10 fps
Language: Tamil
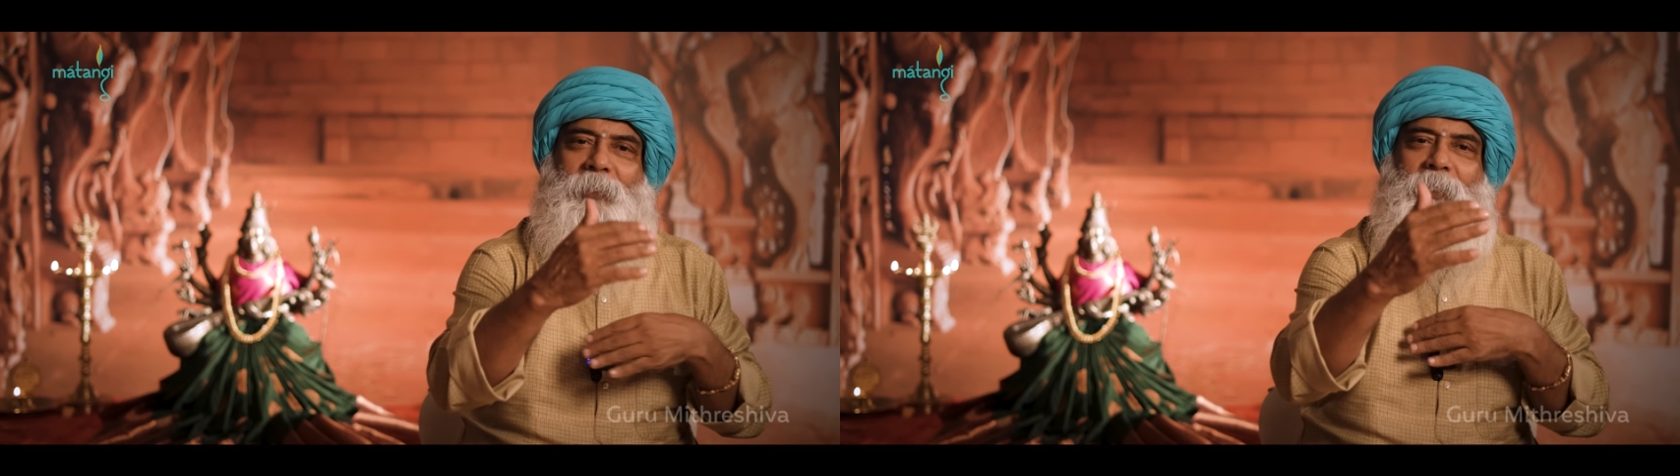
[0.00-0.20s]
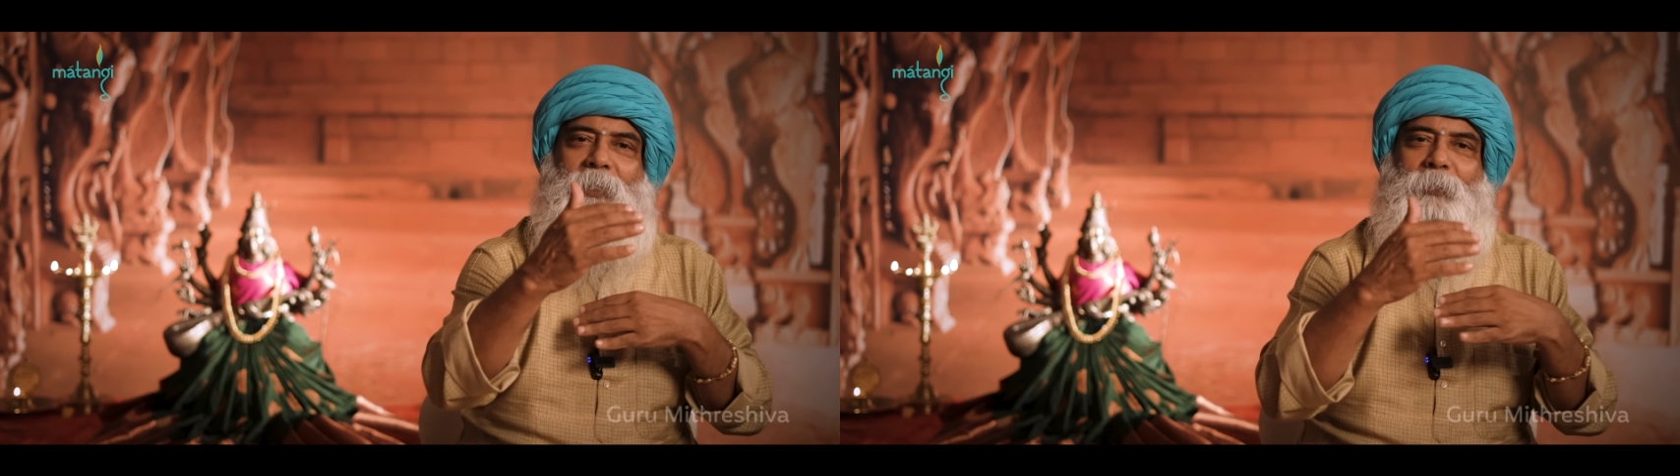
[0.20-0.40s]

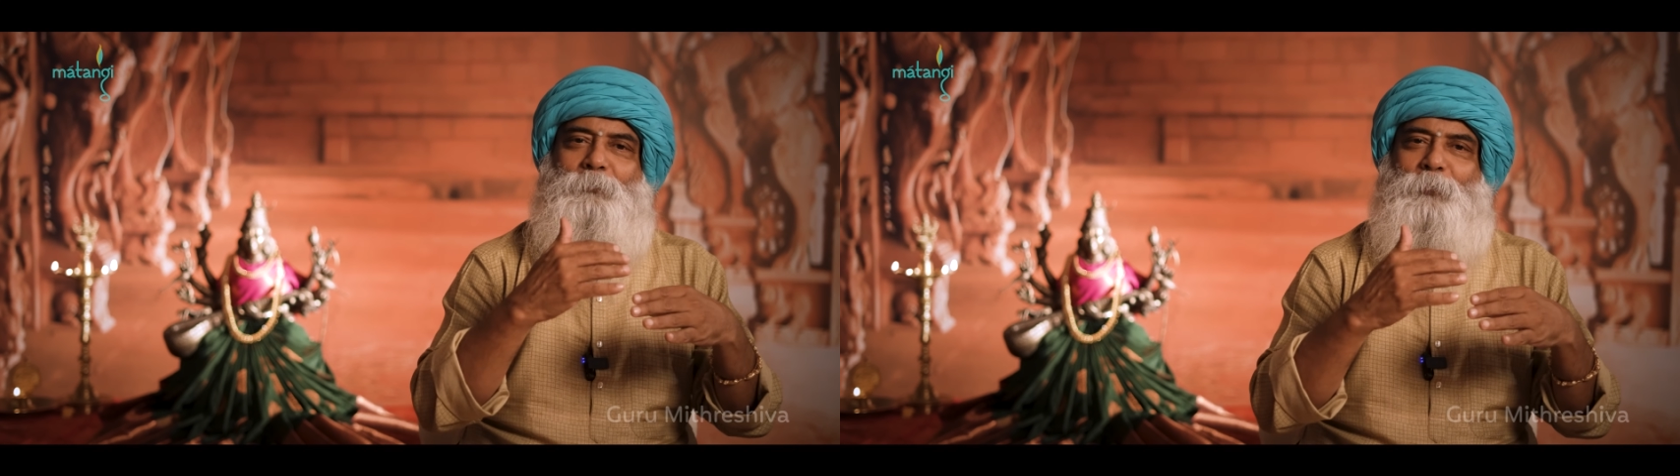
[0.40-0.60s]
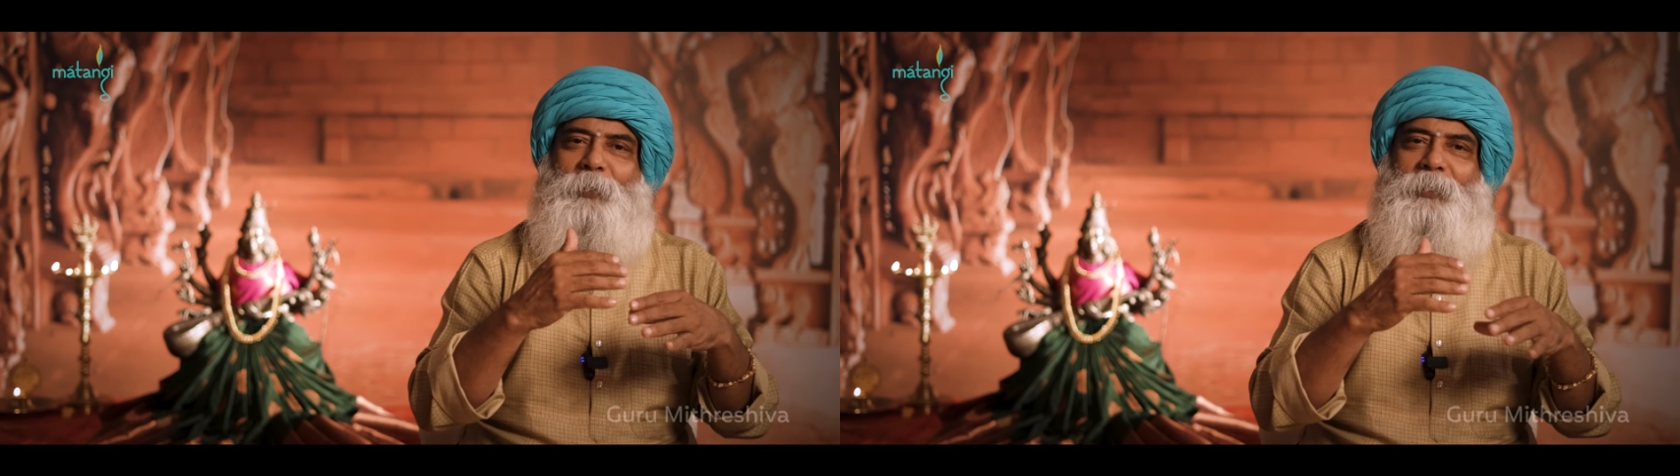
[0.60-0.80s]
இதே
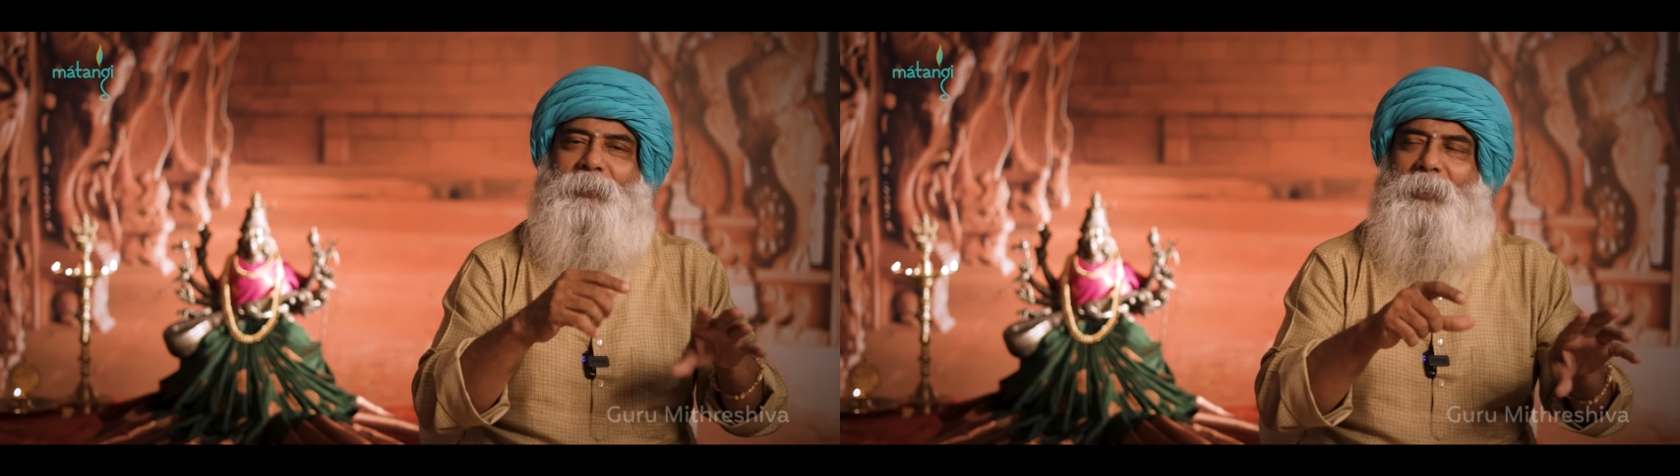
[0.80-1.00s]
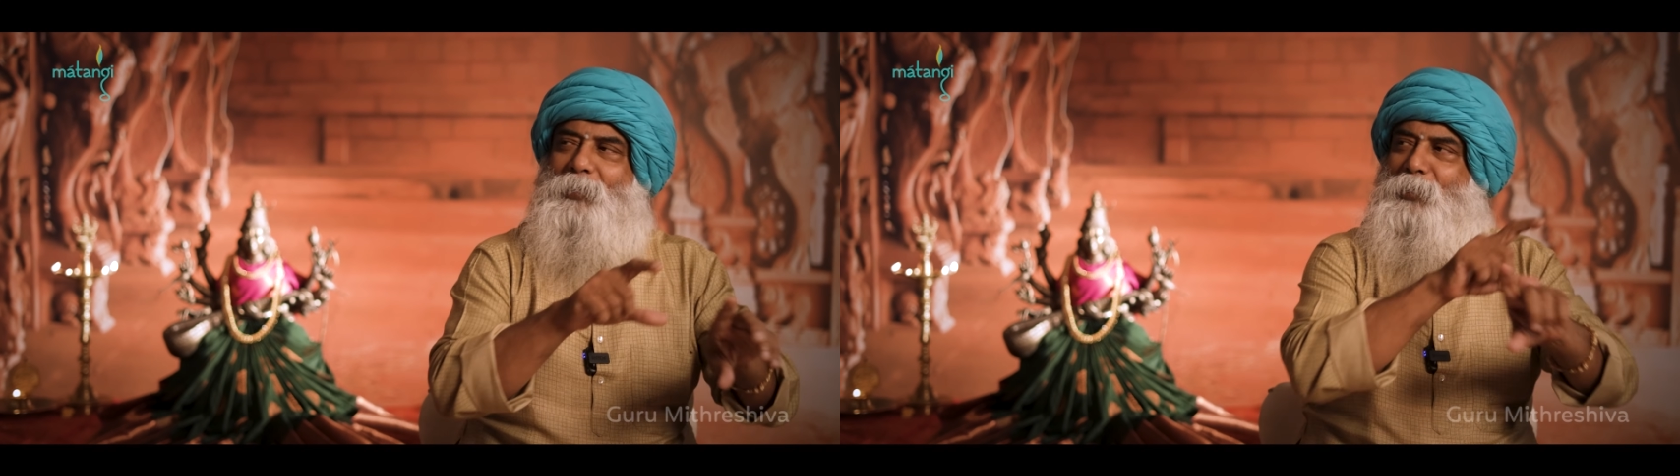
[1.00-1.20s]

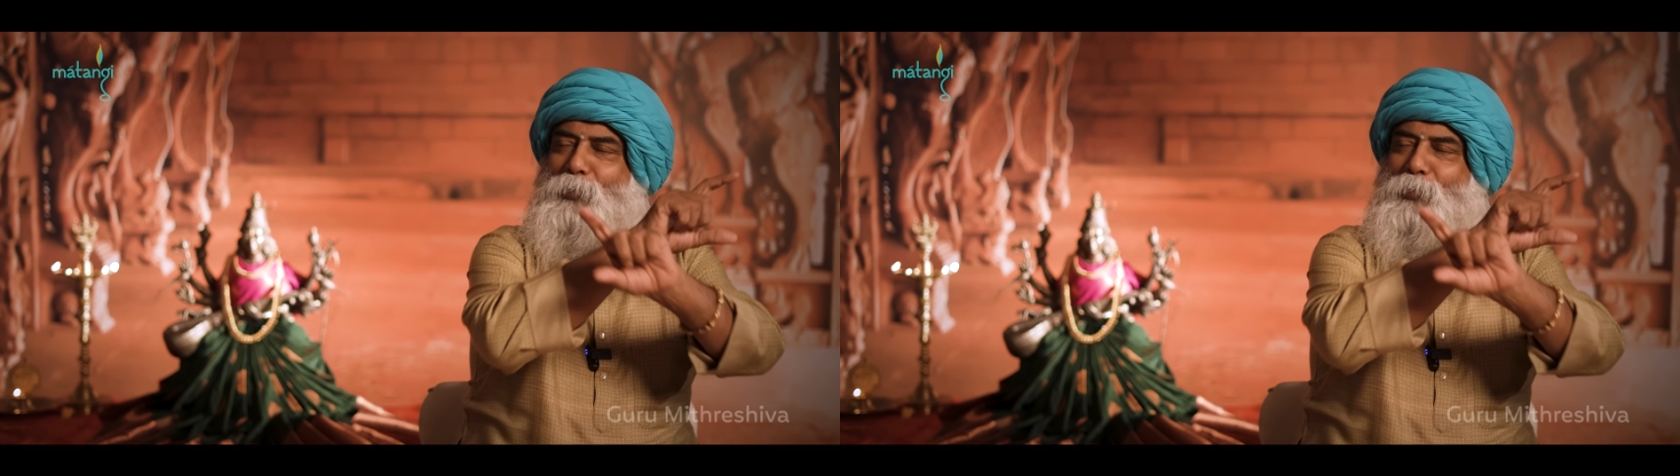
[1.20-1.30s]
போலத்தான்